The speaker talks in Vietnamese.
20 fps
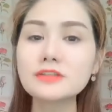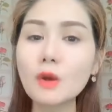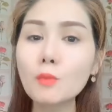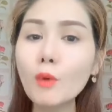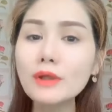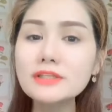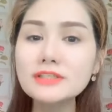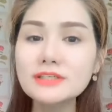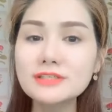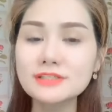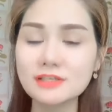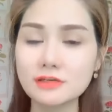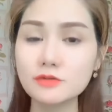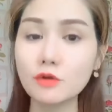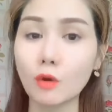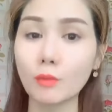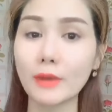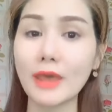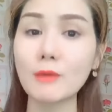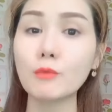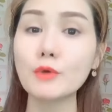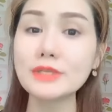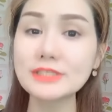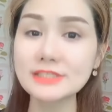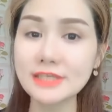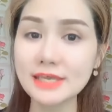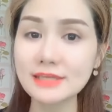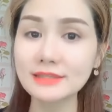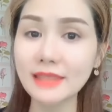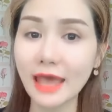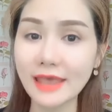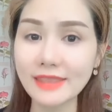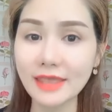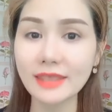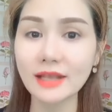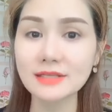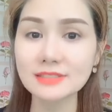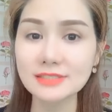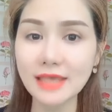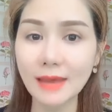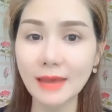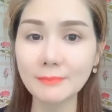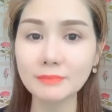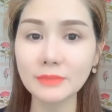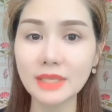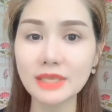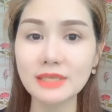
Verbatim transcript: trong quá trình sử dụng em skin thay da nhân sâm